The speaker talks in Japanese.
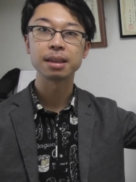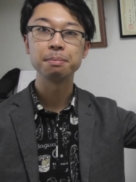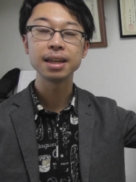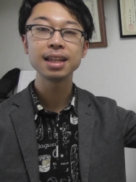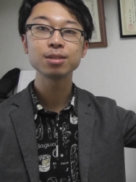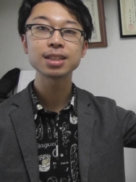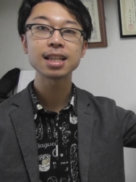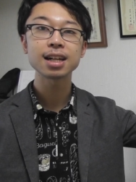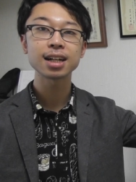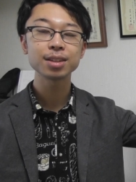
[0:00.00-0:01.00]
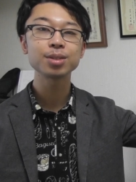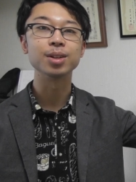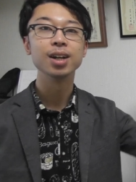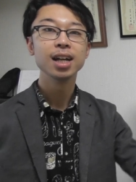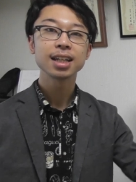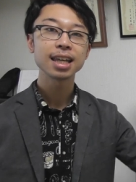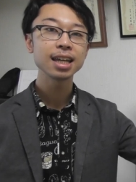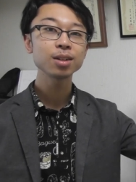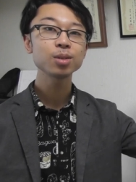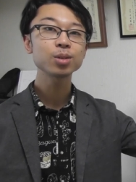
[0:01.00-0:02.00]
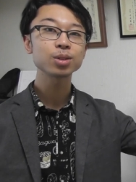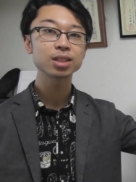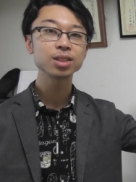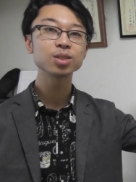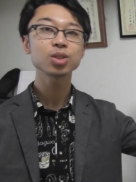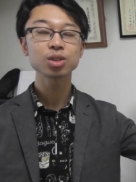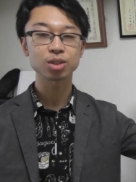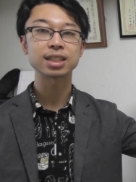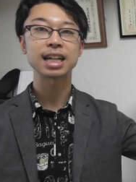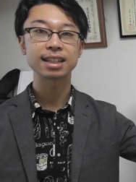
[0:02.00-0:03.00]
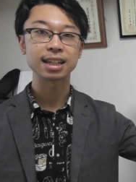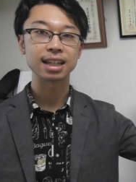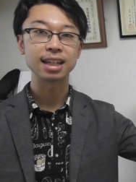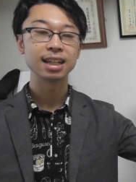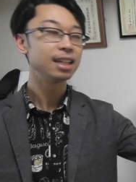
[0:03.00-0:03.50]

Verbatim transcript: 右の背中の肩甲骨のちょっと下あたり、